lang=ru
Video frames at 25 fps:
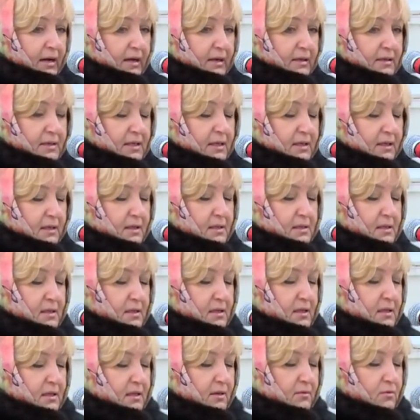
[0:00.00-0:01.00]
делается
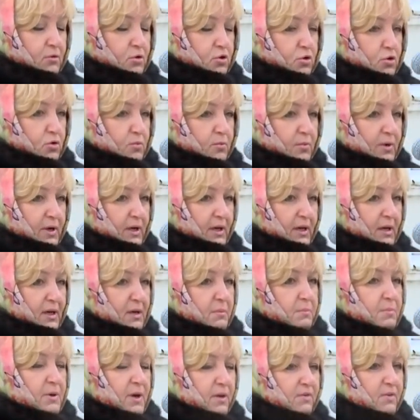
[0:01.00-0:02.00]
для того, чтобы
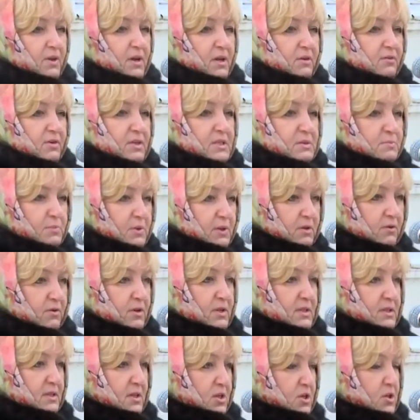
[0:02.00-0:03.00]
правильно
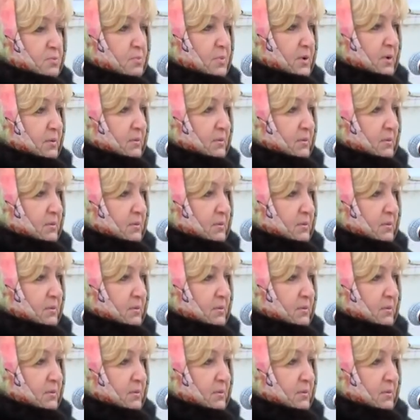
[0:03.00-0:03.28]
воспитывались наши,